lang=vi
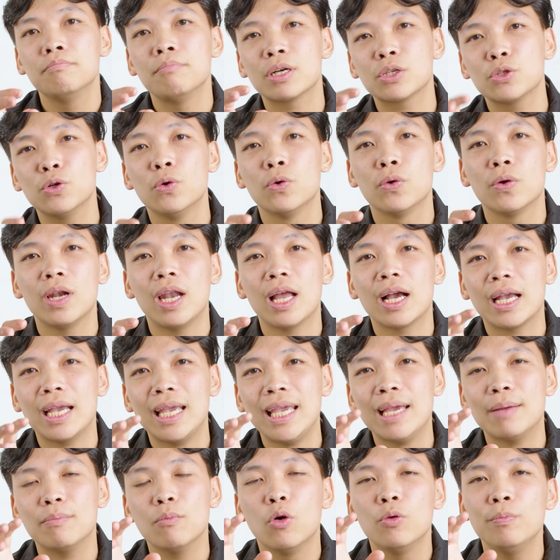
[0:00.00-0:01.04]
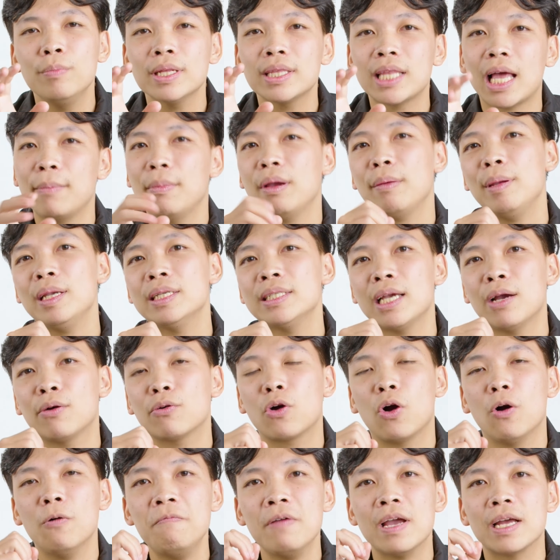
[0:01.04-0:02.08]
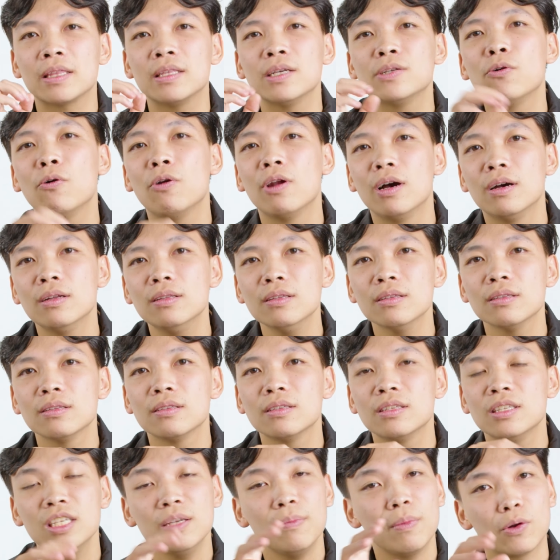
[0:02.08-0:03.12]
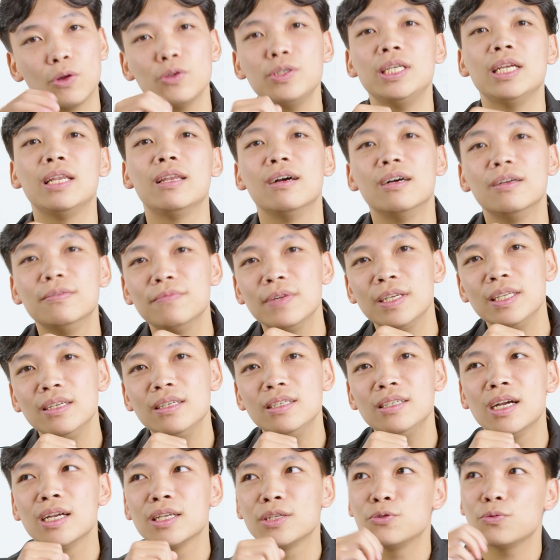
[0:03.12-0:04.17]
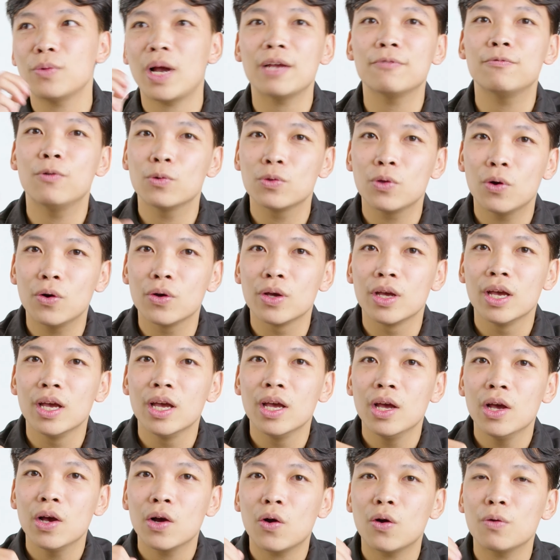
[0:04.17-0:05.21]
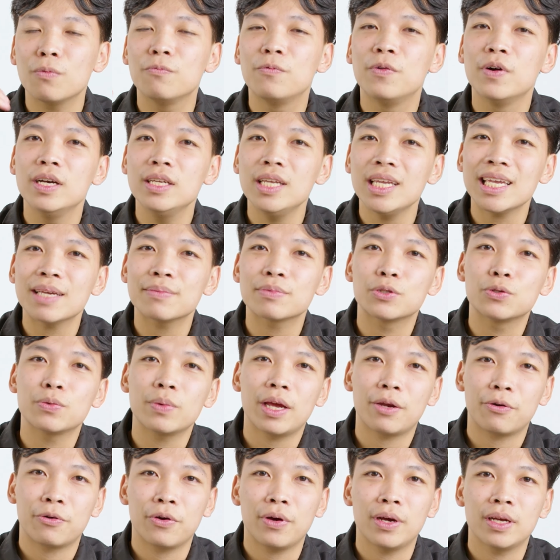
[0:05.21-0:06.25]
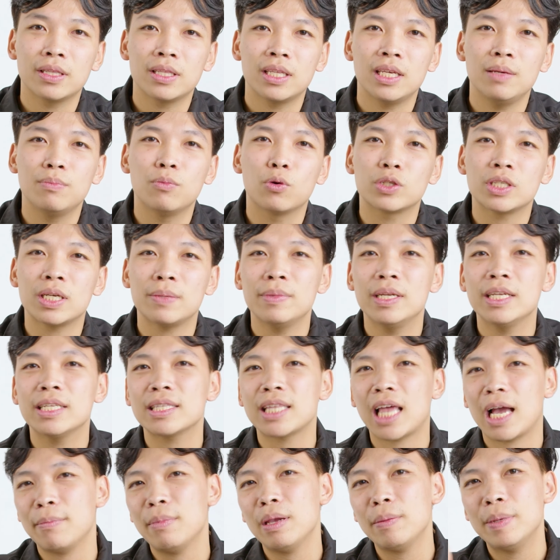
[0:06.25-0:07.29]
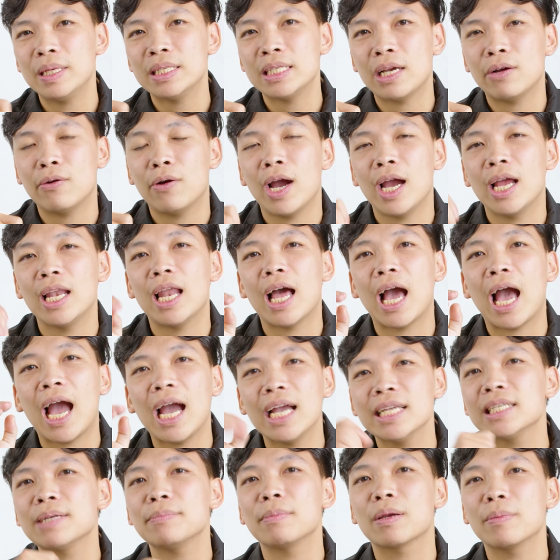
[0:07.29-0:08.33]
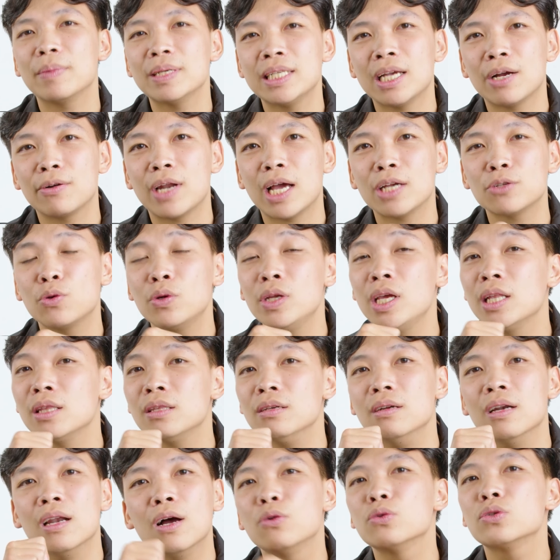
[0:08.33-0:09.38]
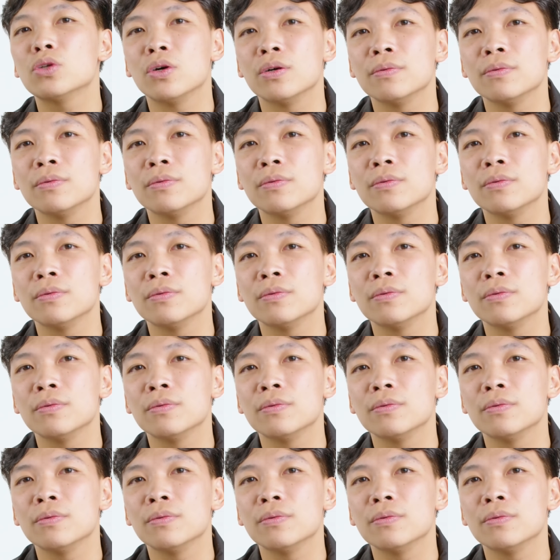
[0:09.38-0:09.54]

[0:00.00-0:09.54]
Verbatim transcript: Mặc dù là nghe 48 megapixel có vẻ tương đối lớn nhưng mà nó chỉ lớn với những người sử dụng iPhone thôi còn với những em sử dụng Android thì 108 megapixel hay là 200 megapixel đã xuất hiện từ lâu